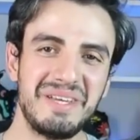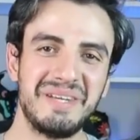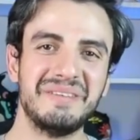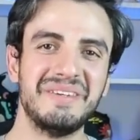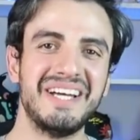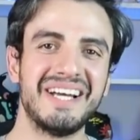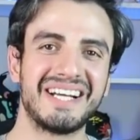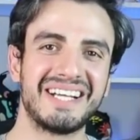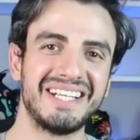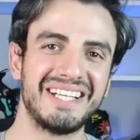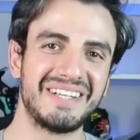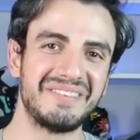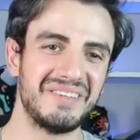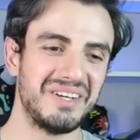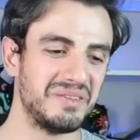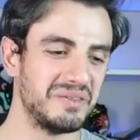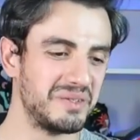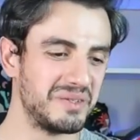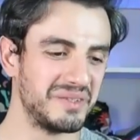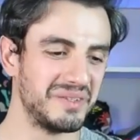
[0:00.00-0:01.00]
benim ayakkabılarıma
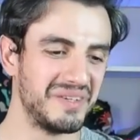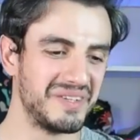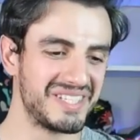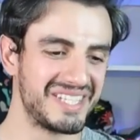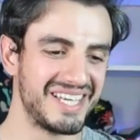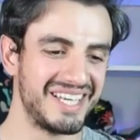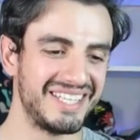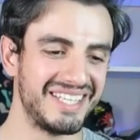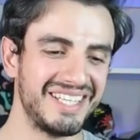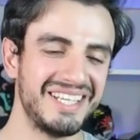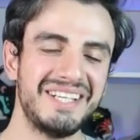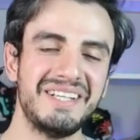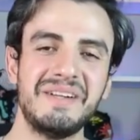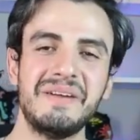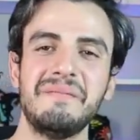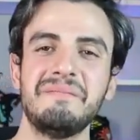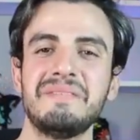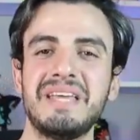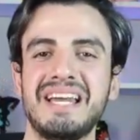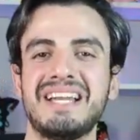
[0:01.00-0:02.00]
uygun olsaydı.
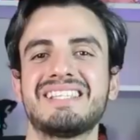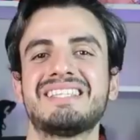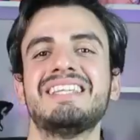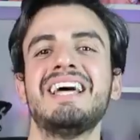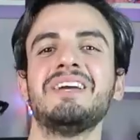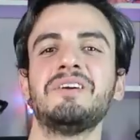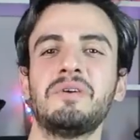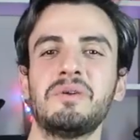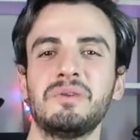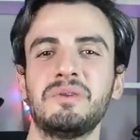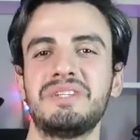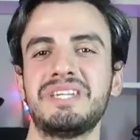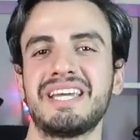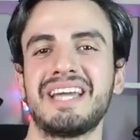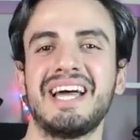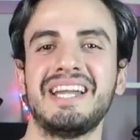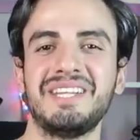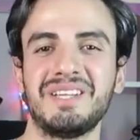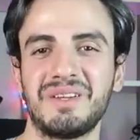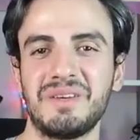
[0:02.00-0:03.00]
En azından görüntü
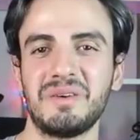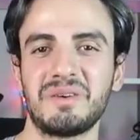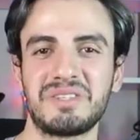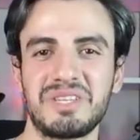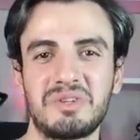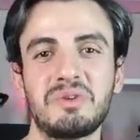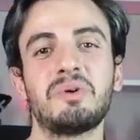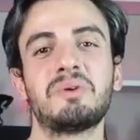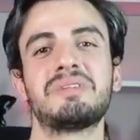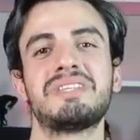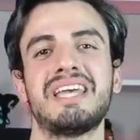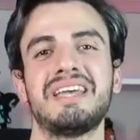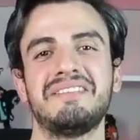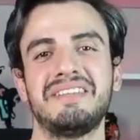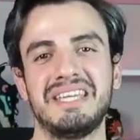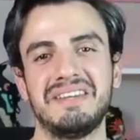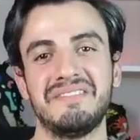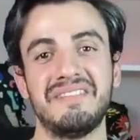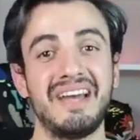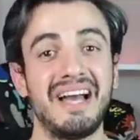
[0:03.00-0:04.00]
çekerdik yoksa çok
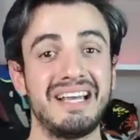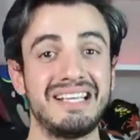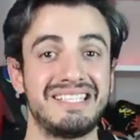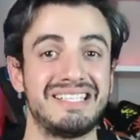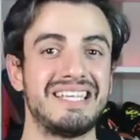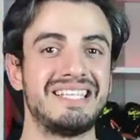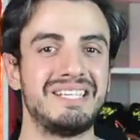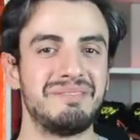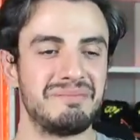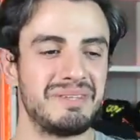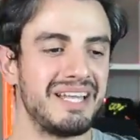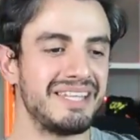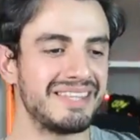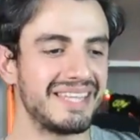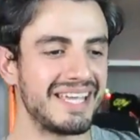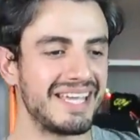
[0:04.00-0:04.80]
sevdiğim veya istediğimden